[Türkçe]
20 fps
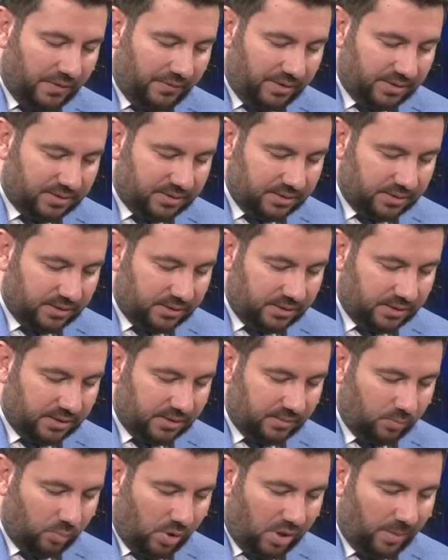Evet
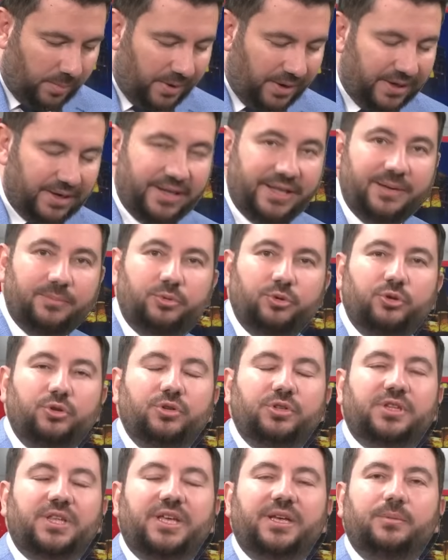e, bu haberle
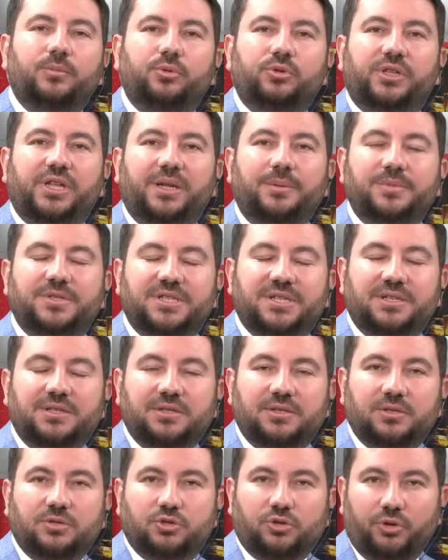bugünlük de yayın bültenimizin
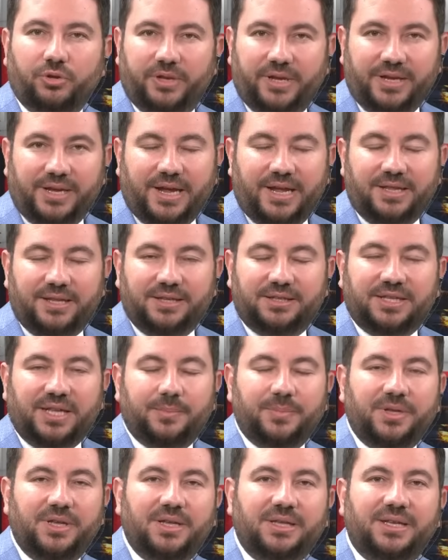sonuna geldik.
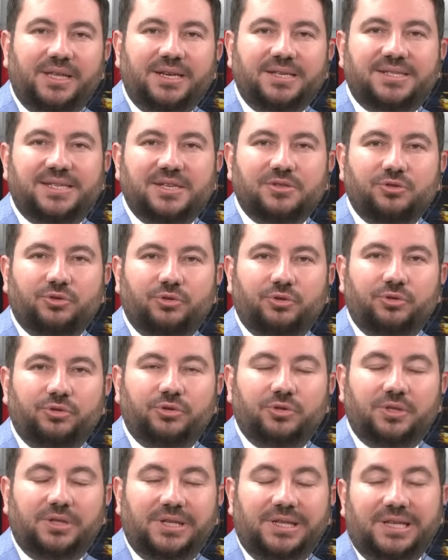Tabii yeni
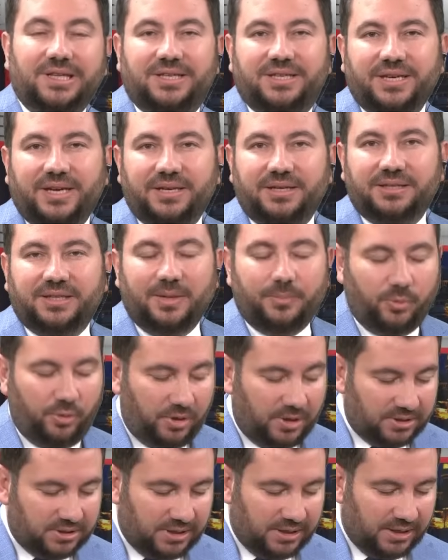sezonun ilk yayını da
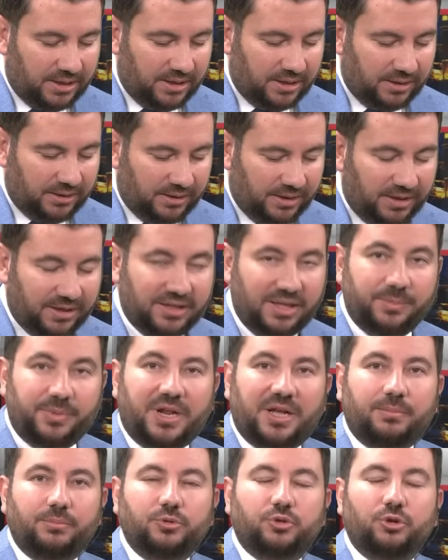böylece geride
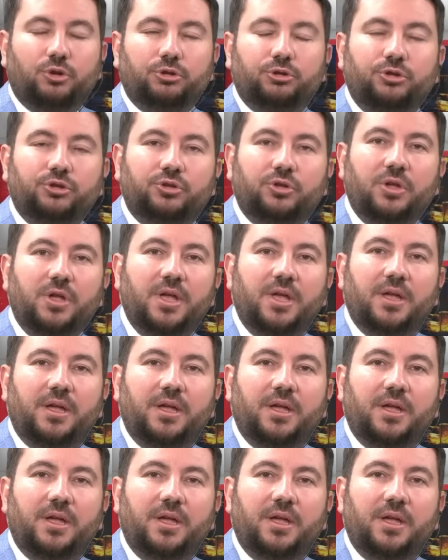bırakmış olduk.